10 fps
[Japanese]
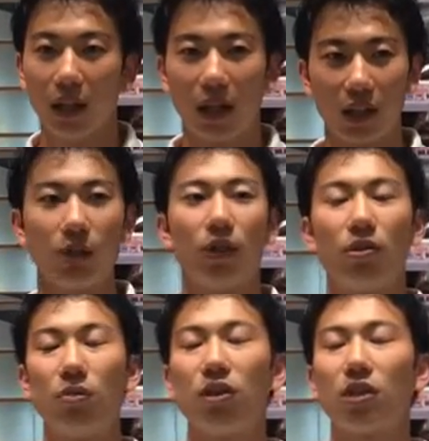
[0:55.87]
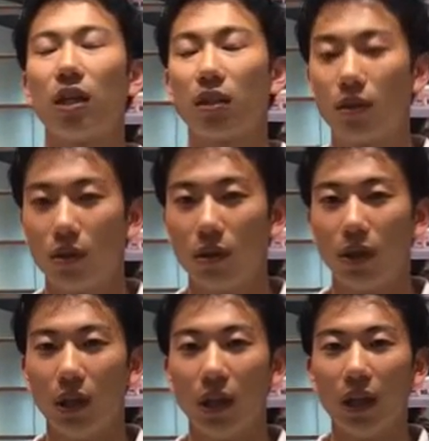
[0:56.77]
あるいは夜道だ
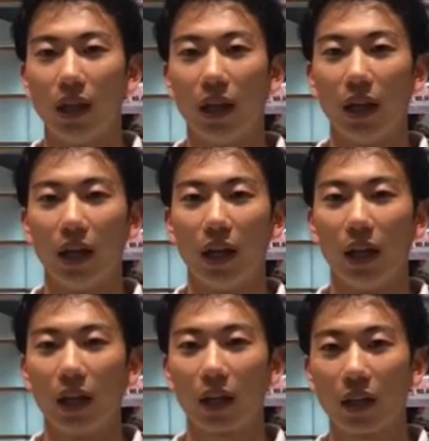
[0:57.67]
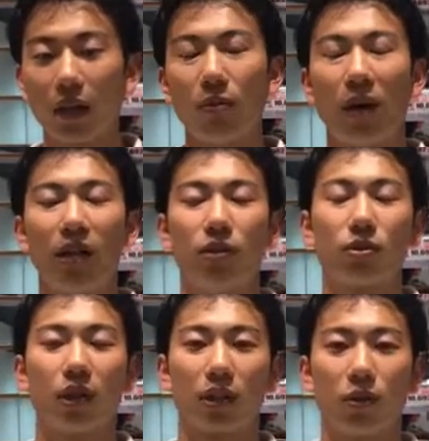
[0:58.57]
と、えー、結構周りの
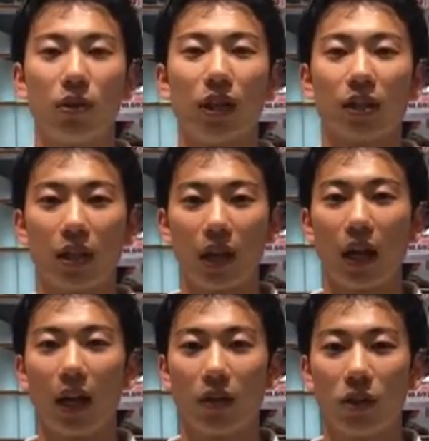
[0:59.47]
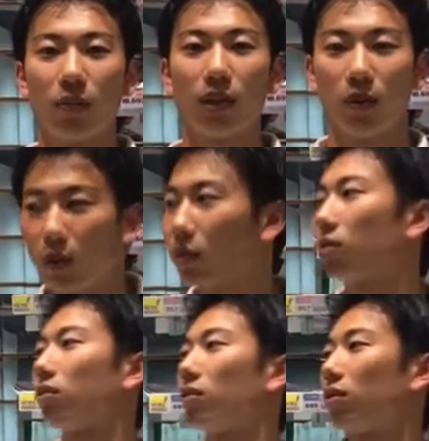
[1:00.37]
音が聞こえなくて車でおっとっ
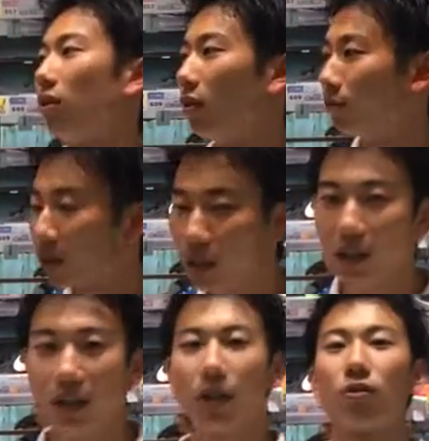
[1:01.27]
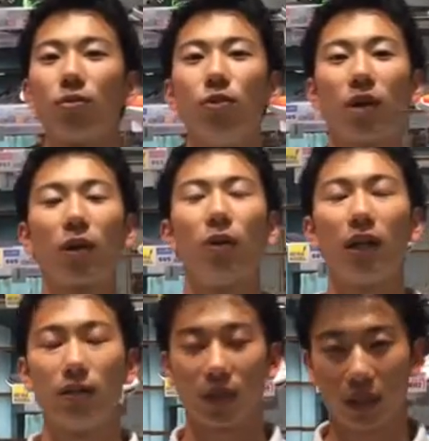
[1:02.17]
となることも結構
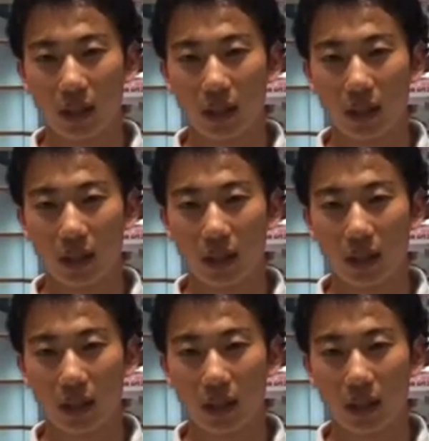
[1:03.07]
ありま